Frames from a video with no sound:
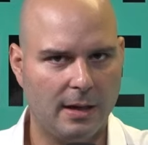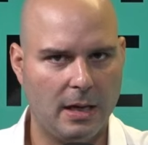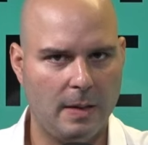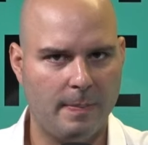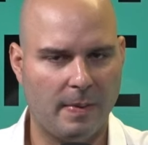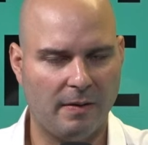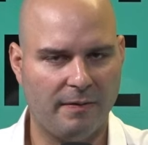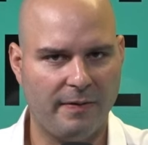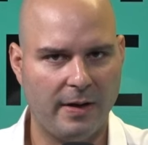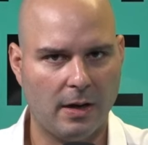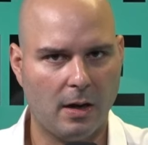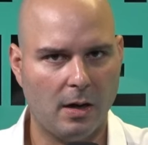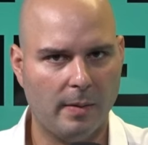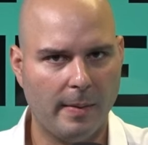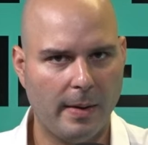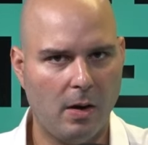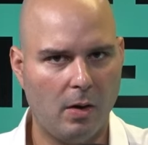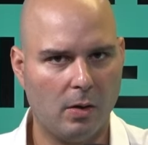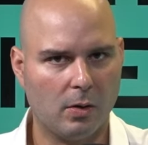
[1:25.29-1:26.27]
Y prefiero
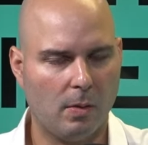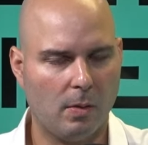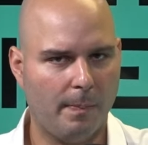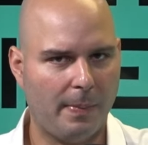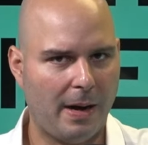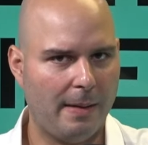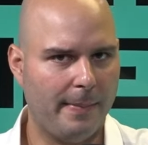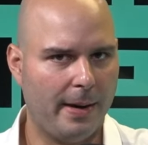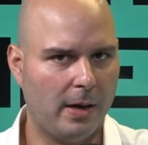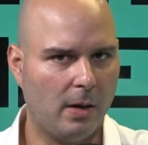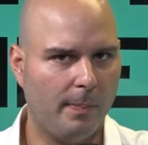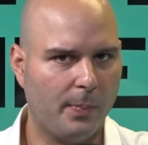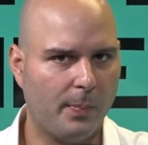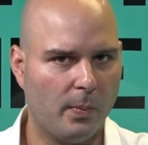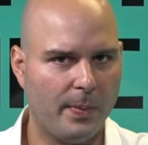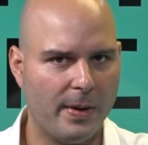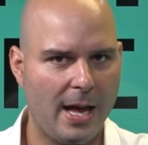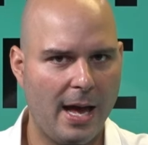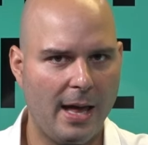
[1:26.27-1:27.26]
a lo mejor comprar menos
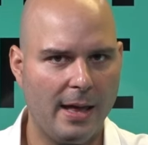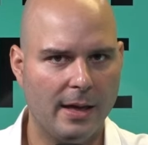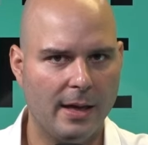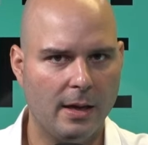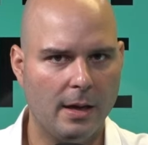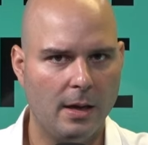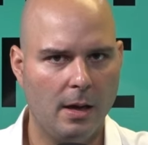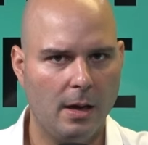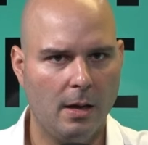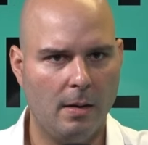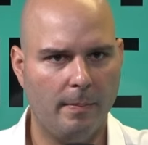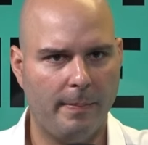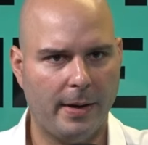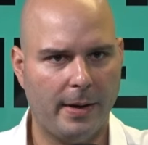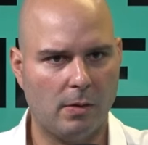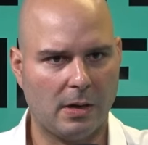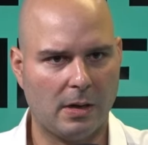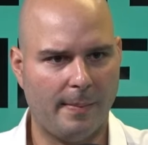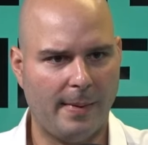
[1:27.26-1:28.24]
propiedades,
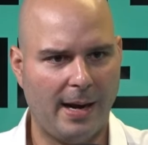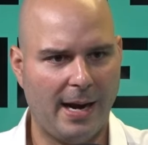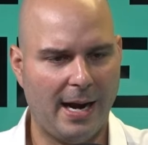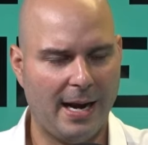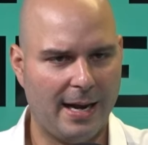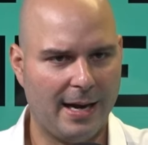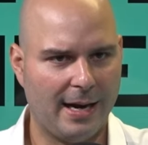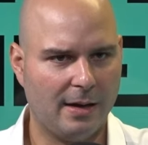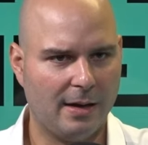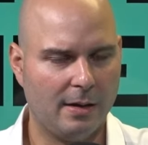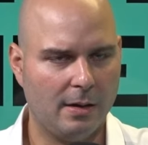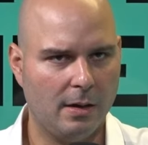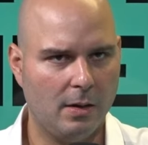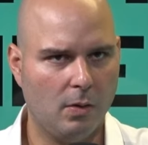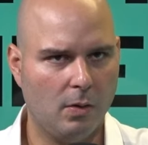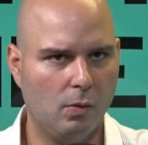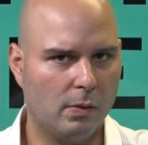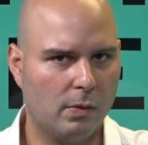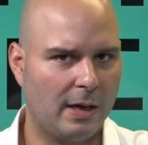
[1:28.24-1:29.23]
pero que me generen
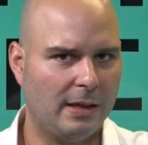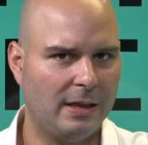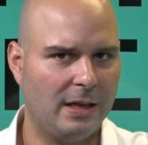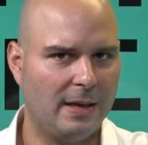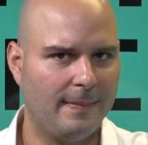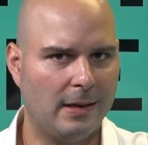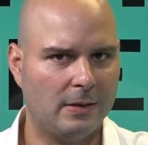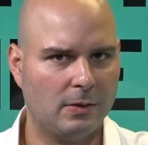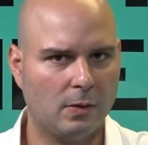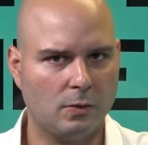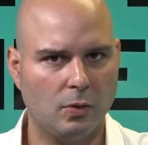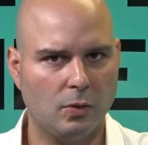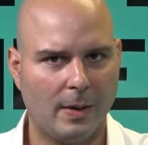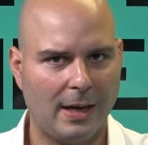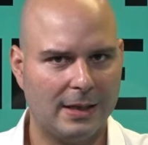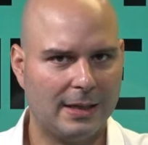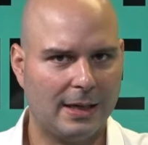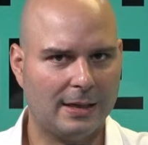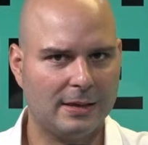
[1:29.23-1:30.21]
un rendimiento
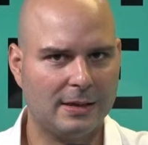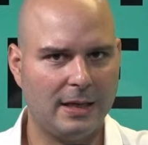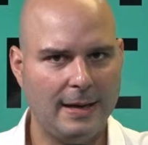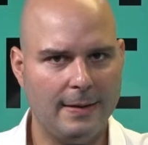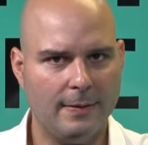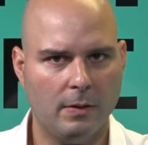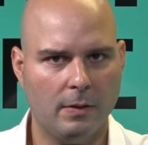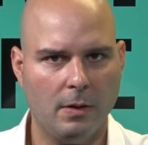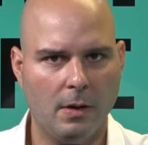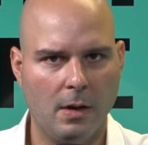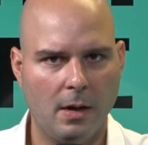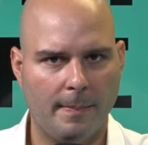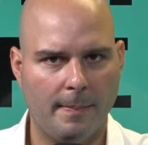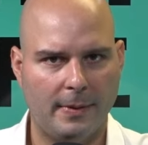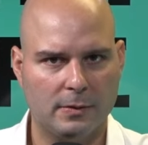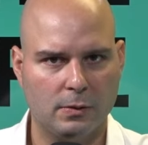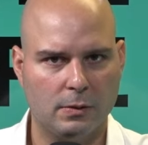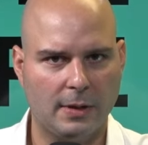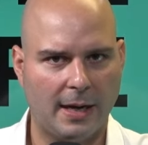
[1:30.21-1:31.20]
súper atractivo
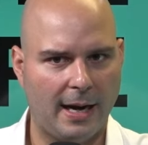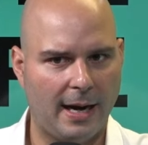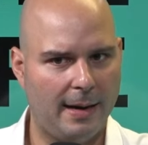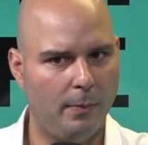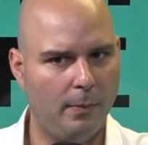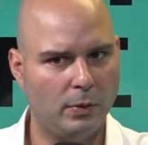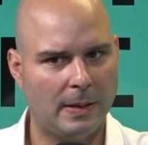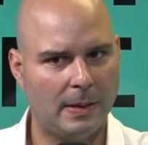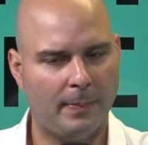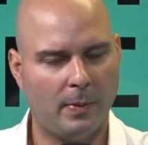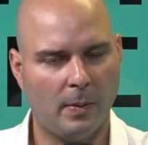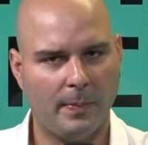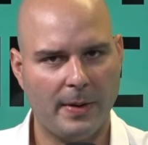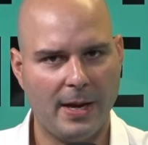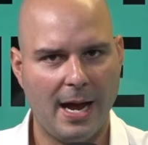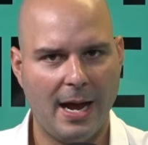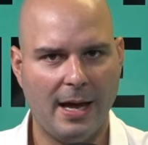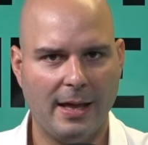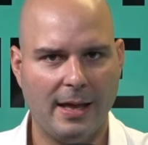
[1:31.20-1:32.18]
versus tener muchas
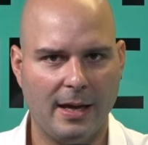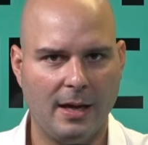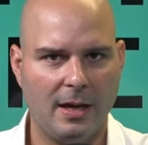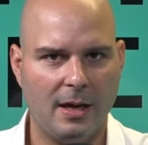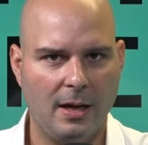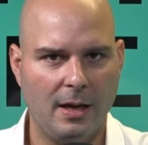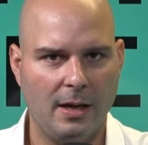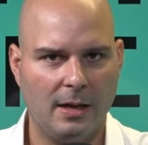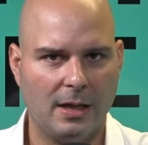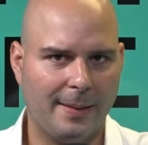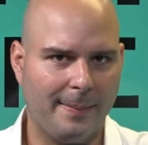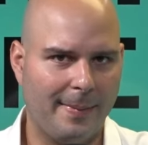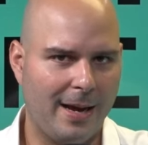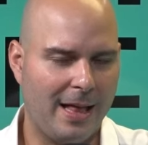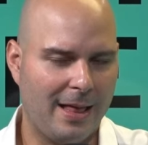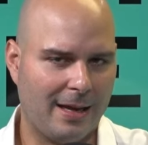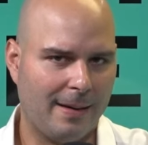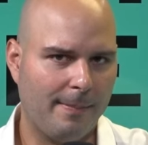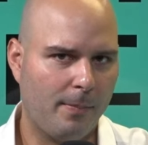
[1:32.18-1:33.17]
propiedades que
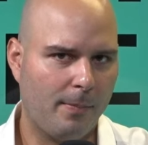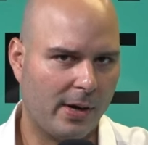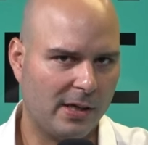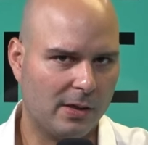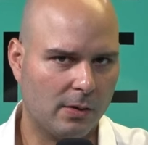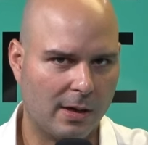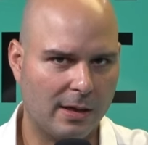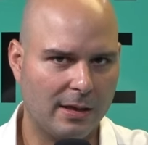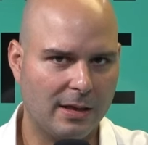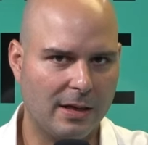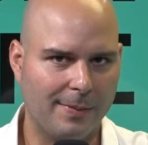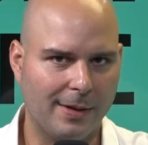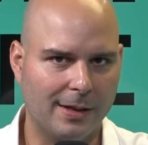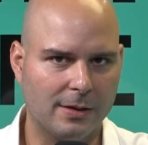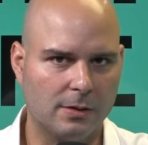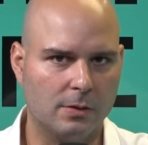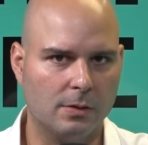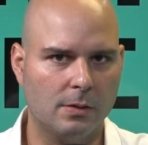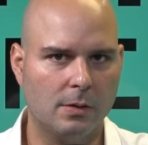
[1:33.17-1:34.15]
me generen poquito
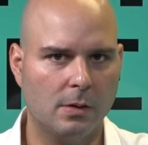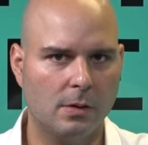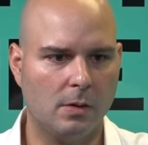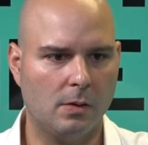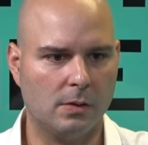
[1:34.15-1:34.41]
rendimiento.